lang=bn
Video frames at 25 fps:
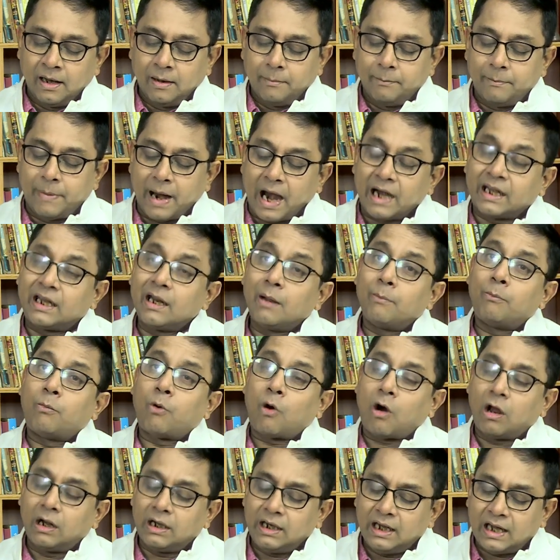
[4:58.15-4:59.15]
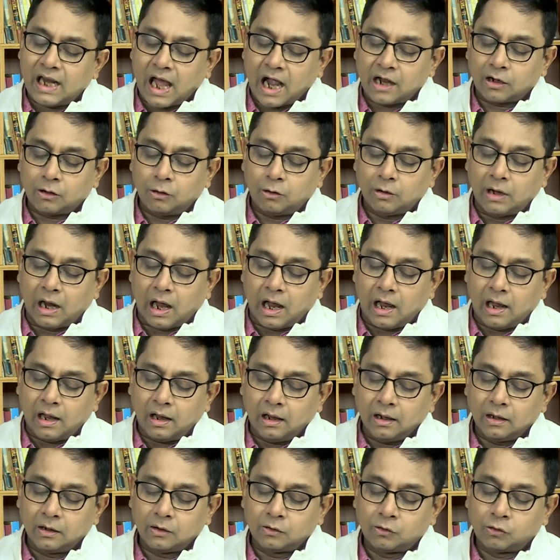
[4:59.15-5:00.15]
ব্যাটে বলই লাগলো না
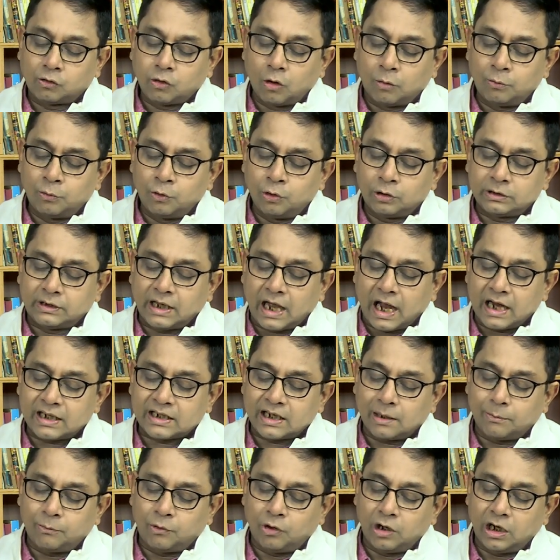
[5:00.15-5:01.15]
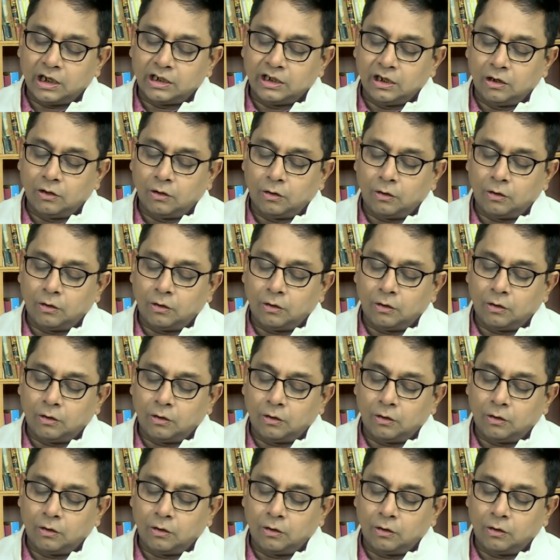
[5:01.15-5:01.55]
তমুকদা এসে বলে দিল